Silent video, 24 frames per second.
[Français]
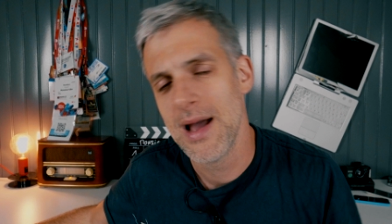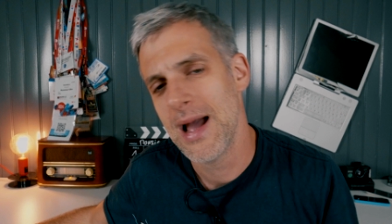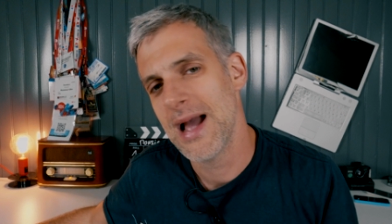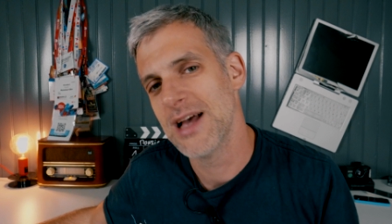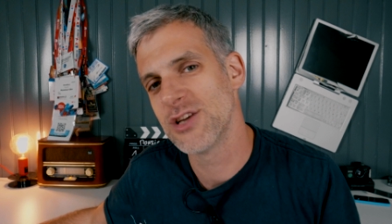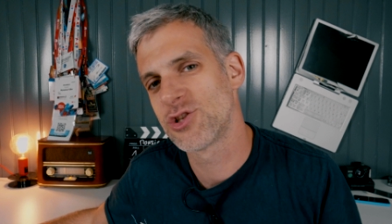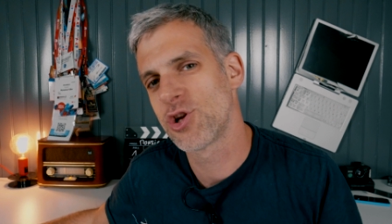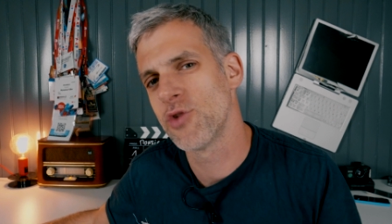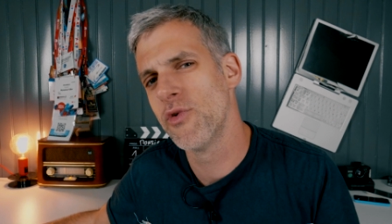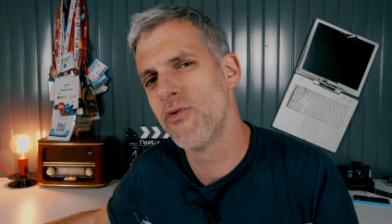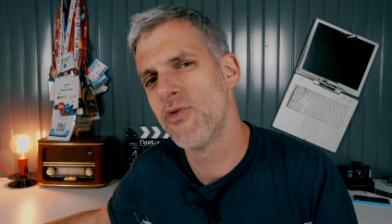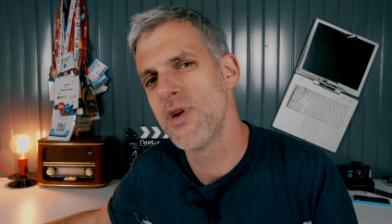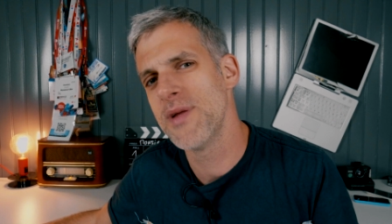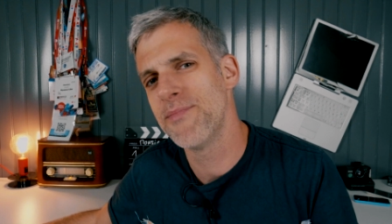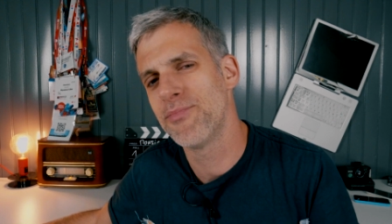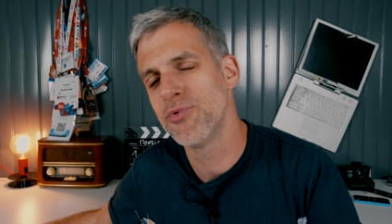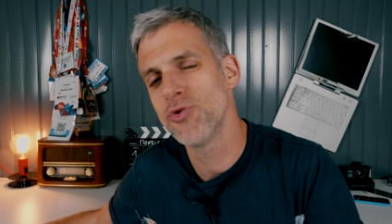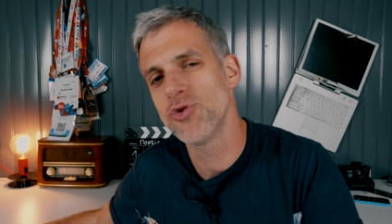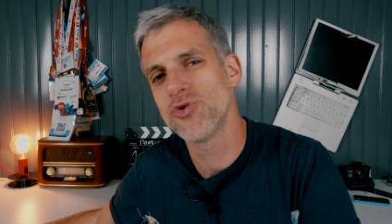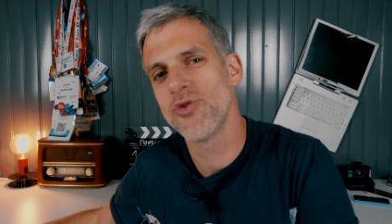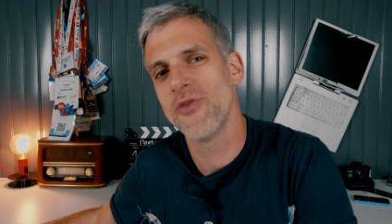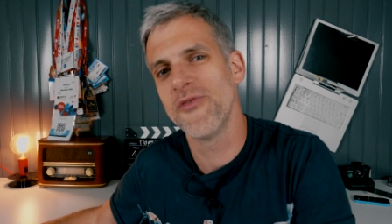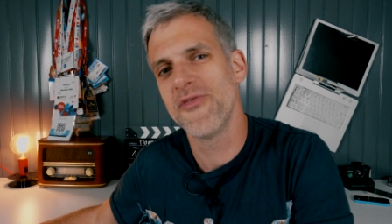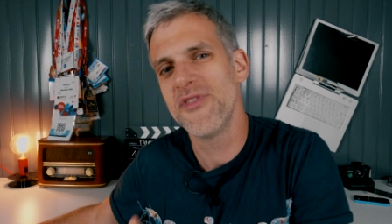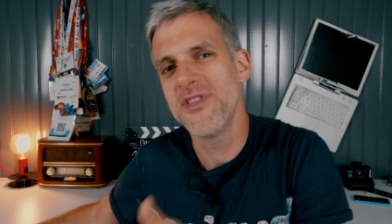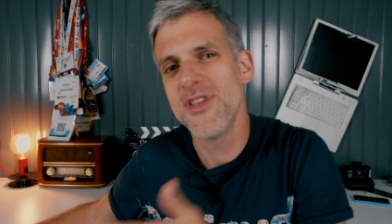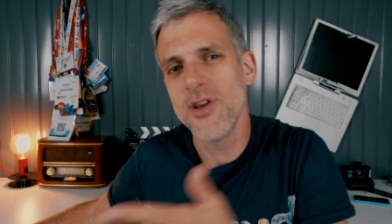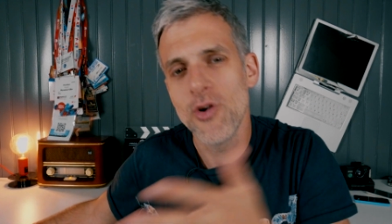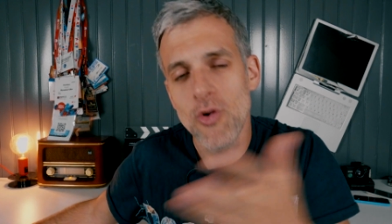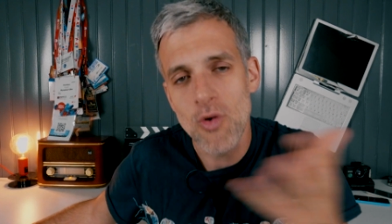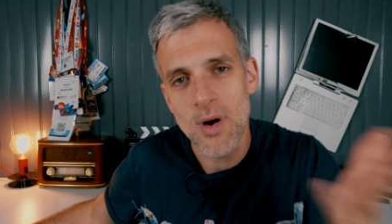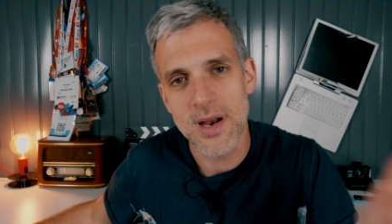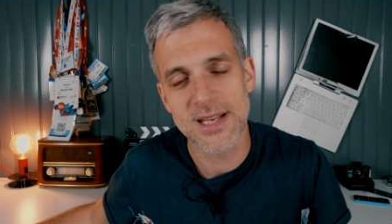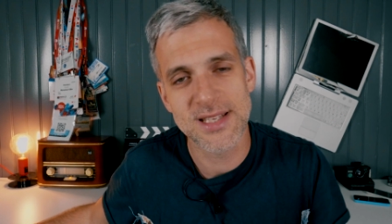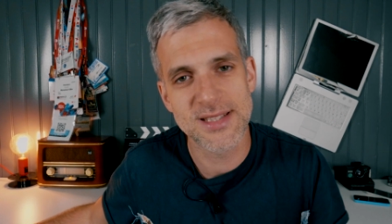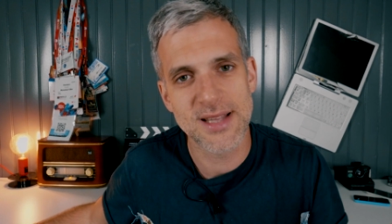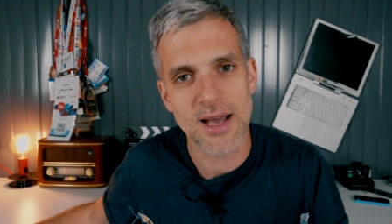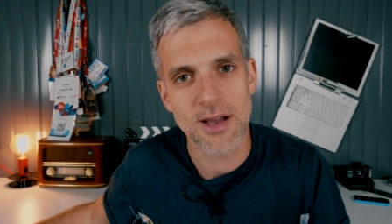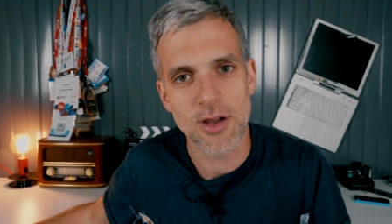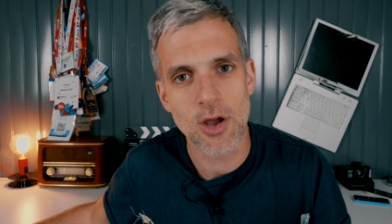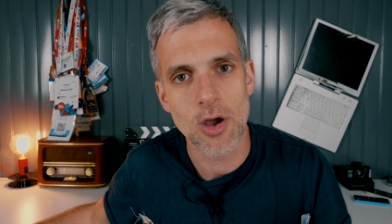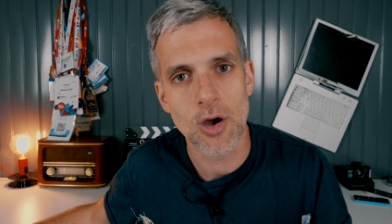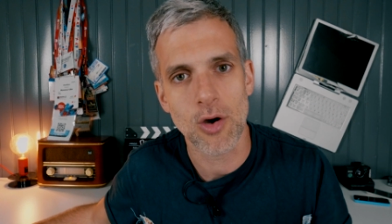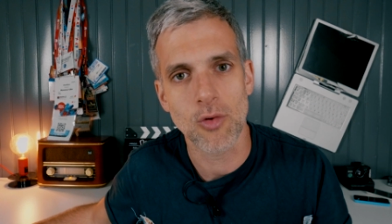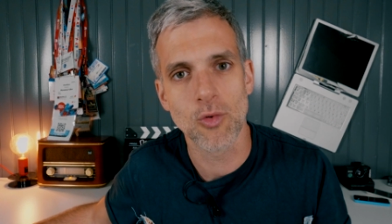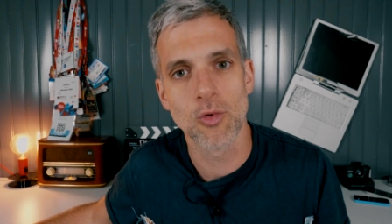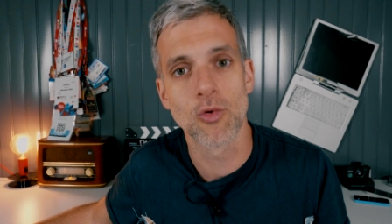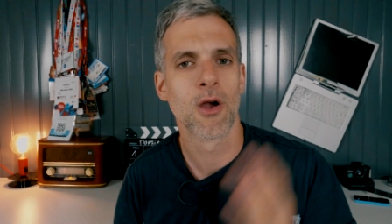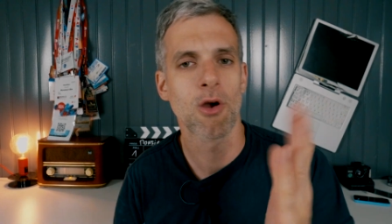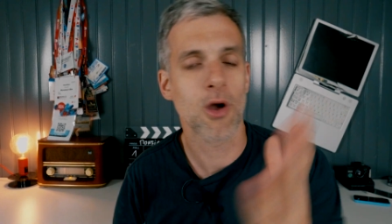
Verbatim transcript: Est-ce que vous voulez plus de vidéos à l'extérieur ou